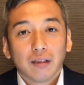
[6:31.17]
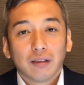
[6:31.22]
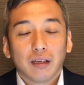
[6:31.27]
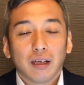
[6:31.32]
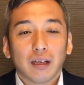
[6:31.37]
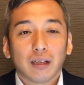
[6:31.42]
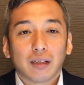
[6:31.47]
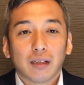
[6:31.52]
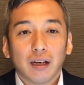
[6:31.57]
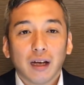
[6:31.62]

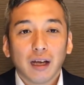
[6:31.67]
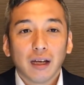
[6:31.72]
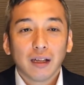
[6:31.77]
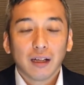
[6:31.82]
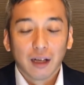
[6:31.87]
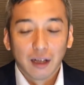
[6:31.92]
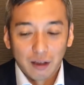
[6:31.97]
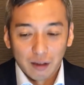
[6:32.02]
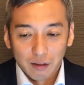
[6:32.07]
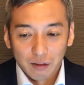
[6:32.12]
で嫌い
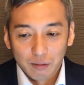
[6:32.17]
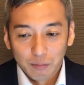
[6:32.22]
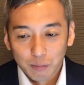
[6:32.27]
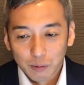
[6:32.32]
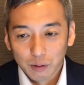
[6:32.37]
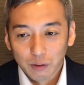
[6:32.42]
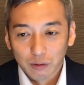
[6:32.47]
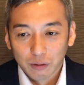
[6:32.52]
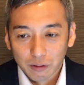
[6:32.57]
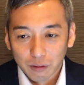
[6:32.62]
な
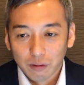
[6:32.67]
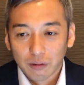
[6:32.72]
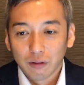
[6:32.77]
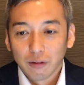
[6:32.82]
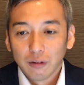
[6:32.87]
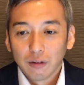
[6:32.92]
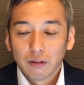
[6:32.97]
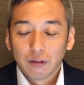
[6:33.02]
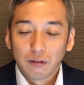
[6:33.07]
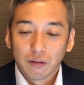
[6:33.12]
もの
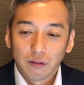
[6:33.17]
と